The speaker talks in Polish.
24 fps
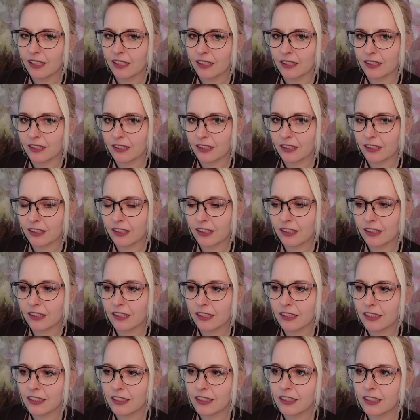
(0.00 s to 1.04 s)
i
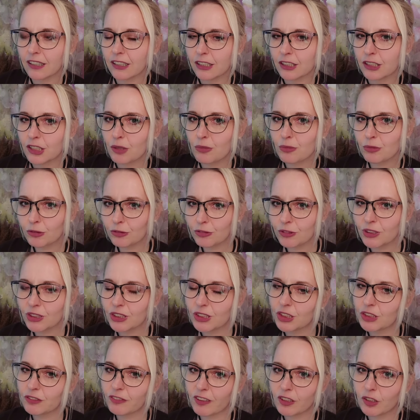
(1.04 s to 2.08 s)
e, nie mówi się
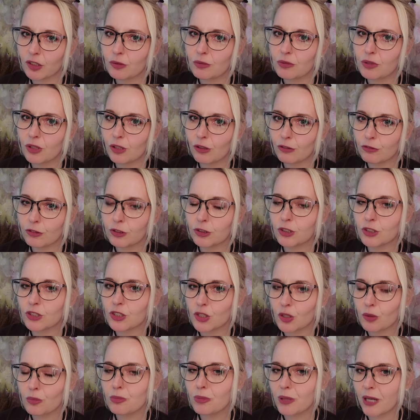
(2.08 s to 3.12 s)
świadkom Jehowy, że
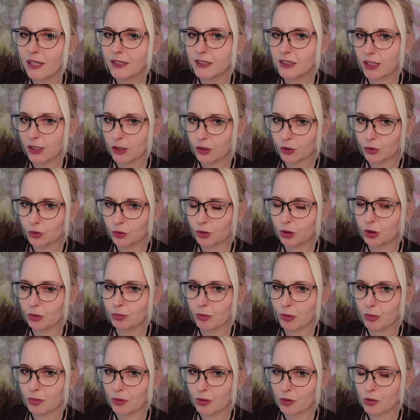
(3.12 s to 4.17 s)
są bracia, którzy
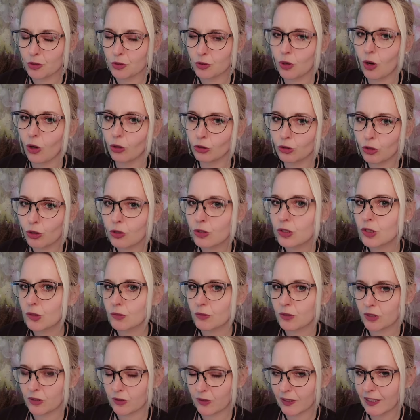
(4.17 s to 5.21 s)
po prostu odchodzą
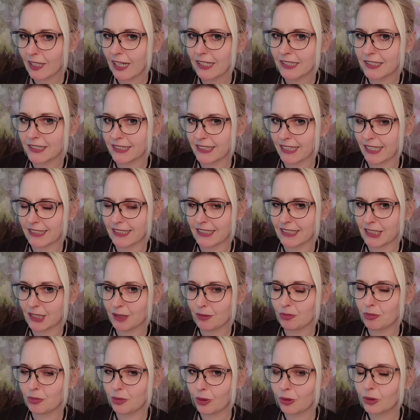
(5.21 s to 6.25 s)
z organizacji,
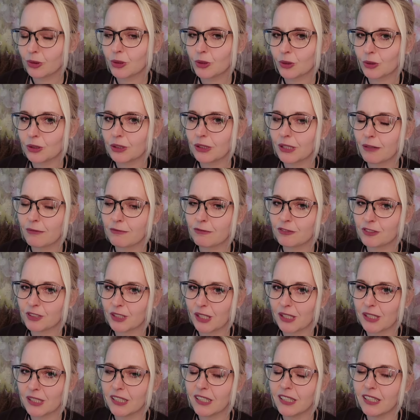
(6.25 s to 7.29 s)
bo coś tam w
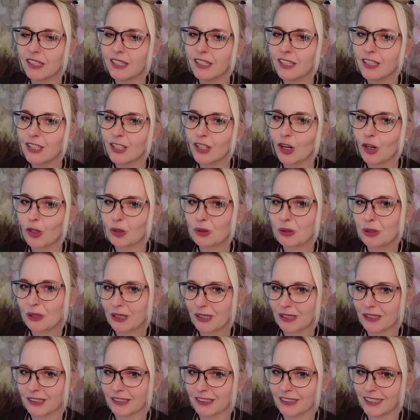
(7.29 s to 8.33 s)
niej
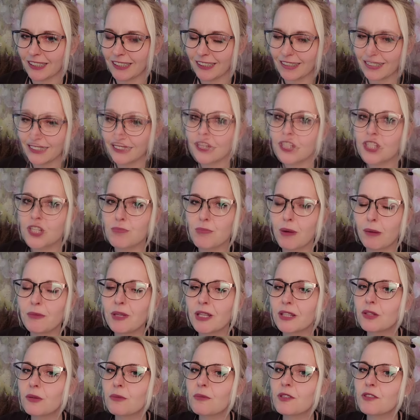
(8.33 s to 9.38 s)
odkryli. Dlatego... Jeszcze mam
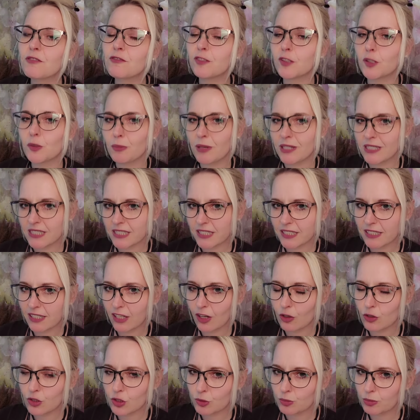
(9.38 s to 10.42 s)
jedną informację dla
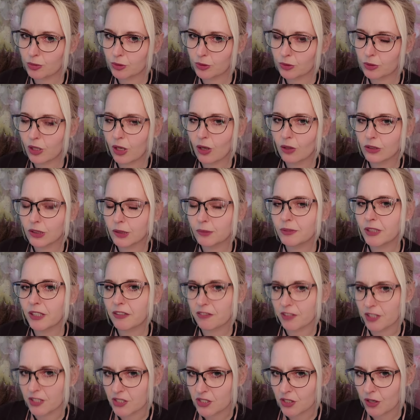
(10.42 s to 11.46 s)
osób, które o tym nie
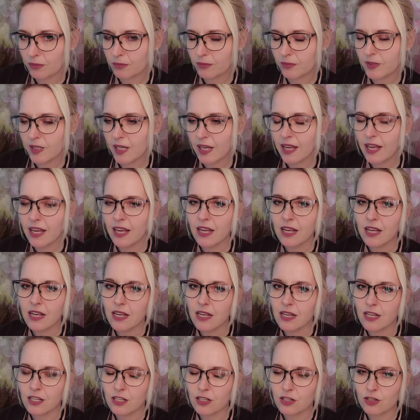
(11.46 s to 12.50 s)
wiedzą,
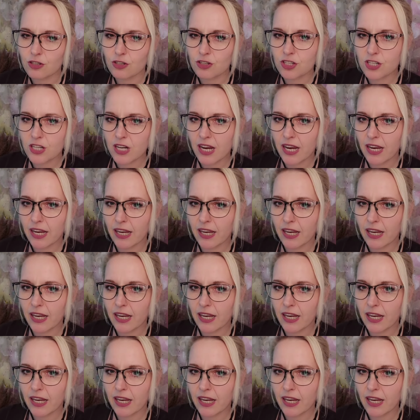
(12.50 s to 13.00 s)
e, że